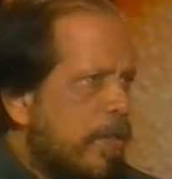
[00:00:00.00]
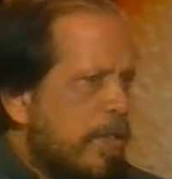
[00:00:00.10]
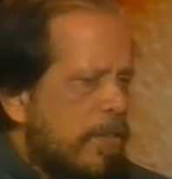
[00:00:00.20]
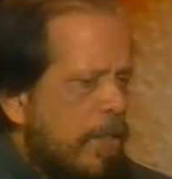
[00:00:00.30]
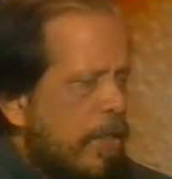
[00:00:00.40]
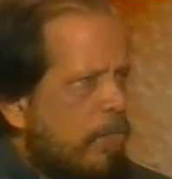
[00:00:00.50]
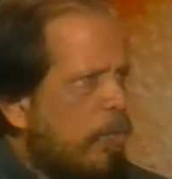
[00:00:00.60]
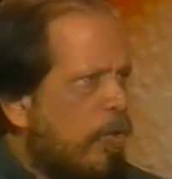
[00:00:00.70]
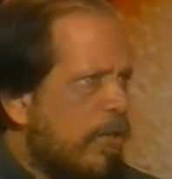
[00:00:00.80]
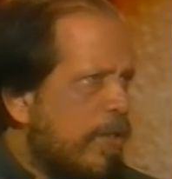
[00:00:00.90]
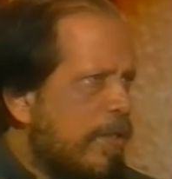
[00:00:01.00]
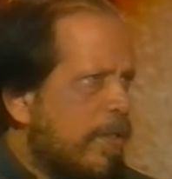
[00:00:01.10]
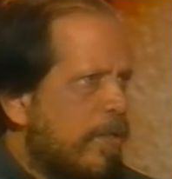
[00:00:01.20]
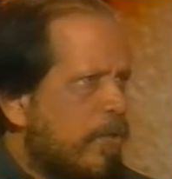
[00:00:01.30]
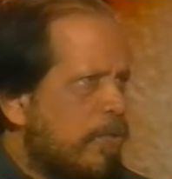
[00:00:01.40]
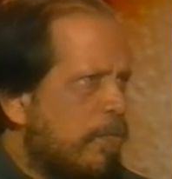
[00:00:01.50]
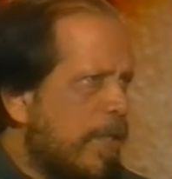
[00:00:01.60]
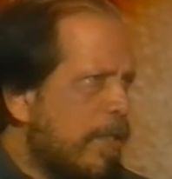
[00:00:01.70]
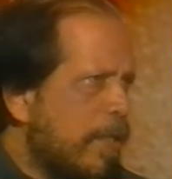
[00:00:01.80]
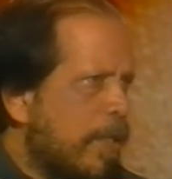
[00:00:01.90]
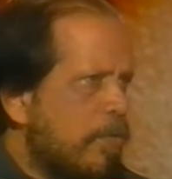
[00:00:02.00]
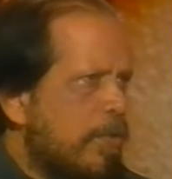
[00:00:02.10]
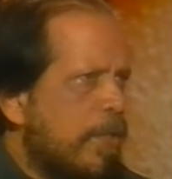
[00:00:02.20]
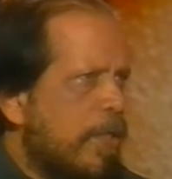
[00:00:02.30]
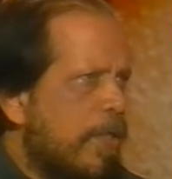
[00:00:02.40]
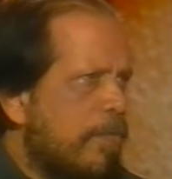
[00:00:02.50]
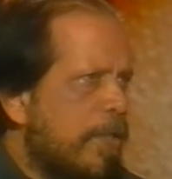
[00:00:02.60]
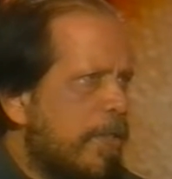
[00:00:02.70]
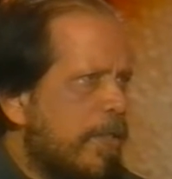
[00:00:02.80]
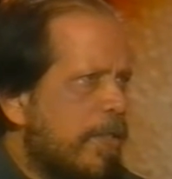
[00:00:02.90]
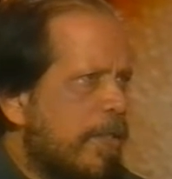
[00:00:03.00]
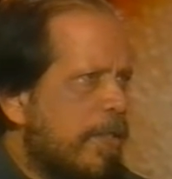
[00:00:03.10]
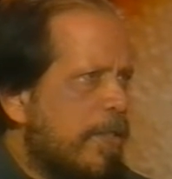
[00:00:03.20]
que está en el borde, los marginados psíquicamente.